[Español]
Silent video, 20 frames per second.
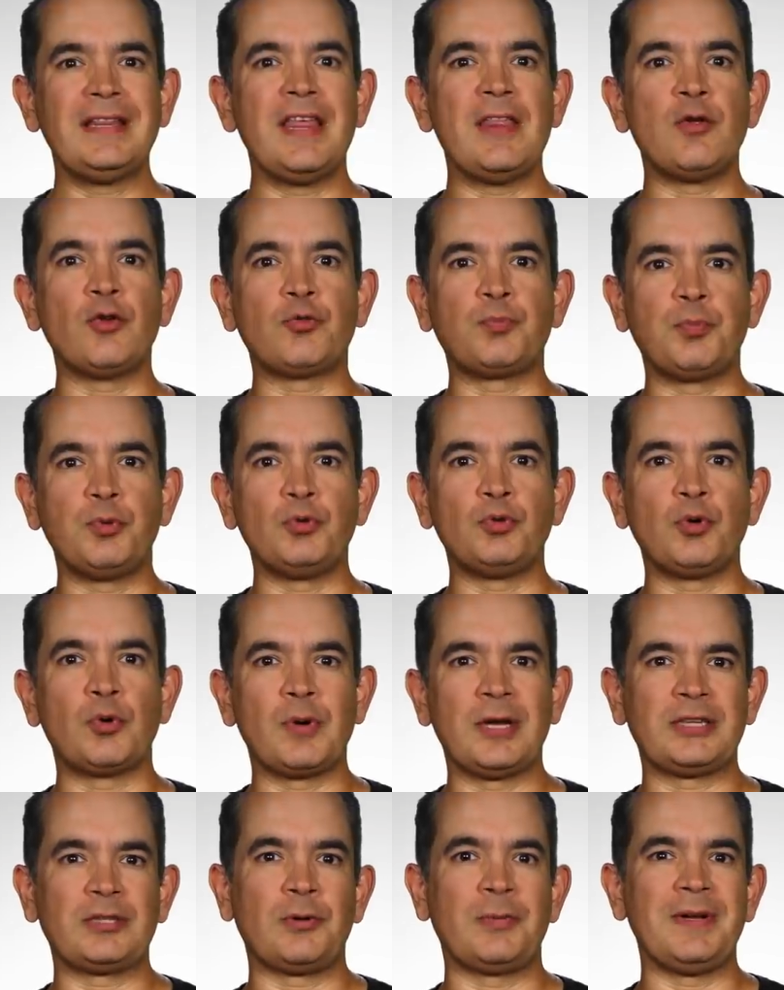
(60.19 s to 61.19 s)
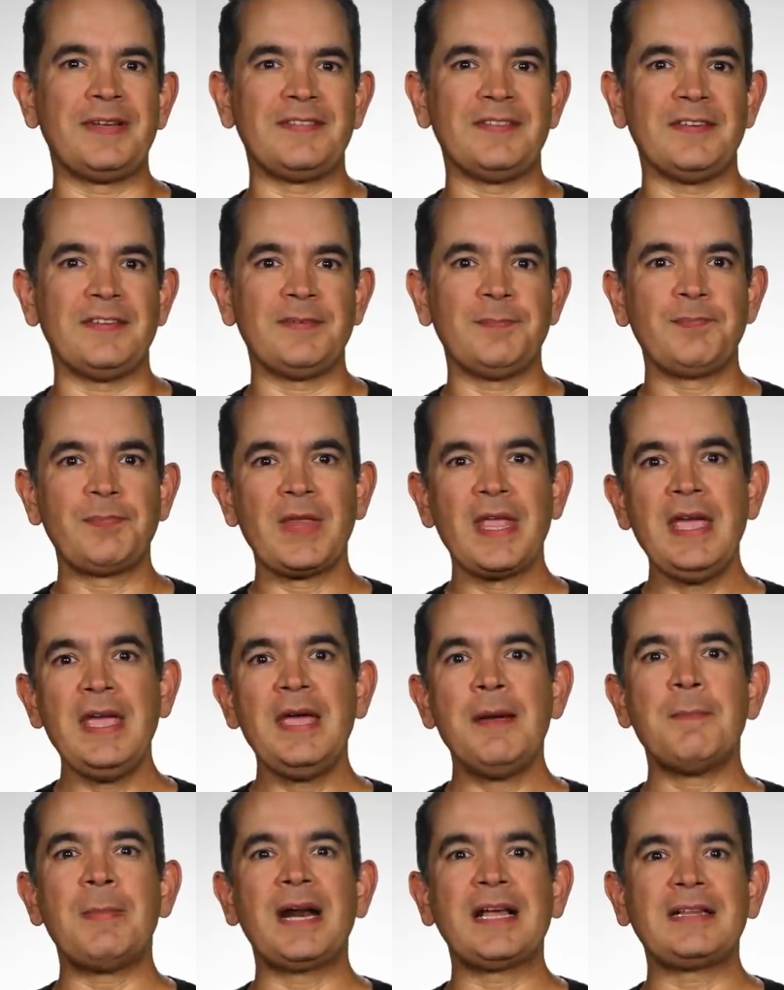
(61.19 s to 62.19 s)
de 2.4 veces.
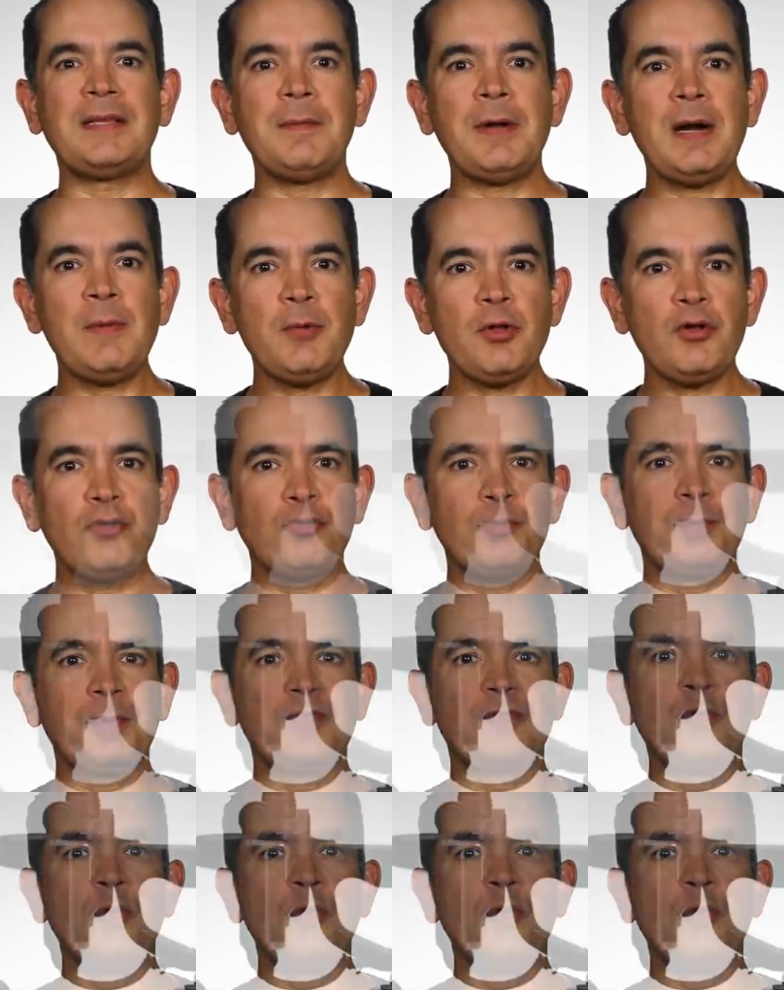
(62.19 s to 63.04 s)
Para activar el modo super